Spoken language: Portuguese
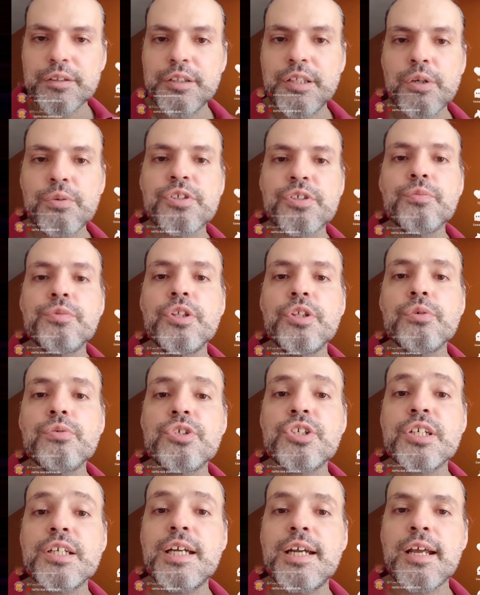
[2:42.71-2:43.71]
Deus é um
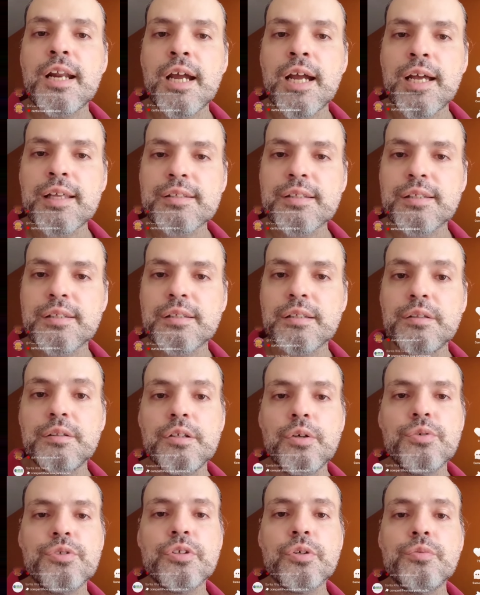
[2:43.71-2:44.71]
Deus de graça,
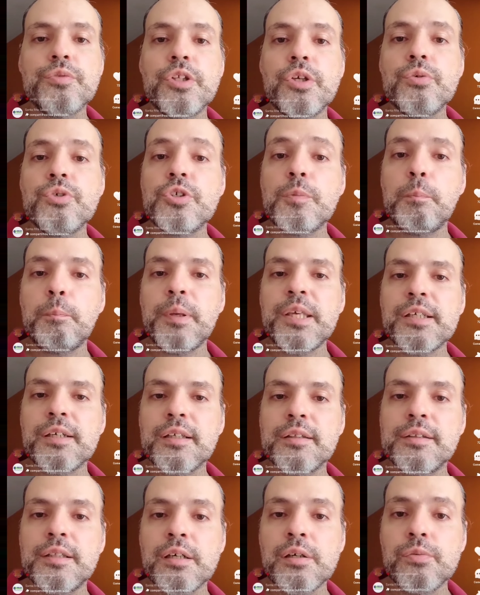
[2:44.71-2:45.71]
Deus é um Deus de
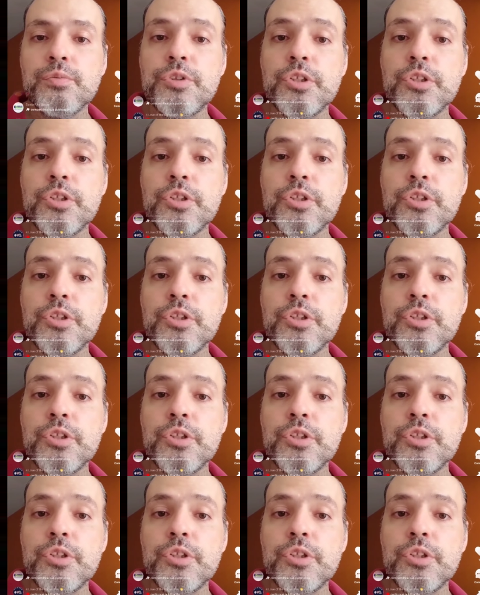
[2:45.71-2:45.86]
perdão,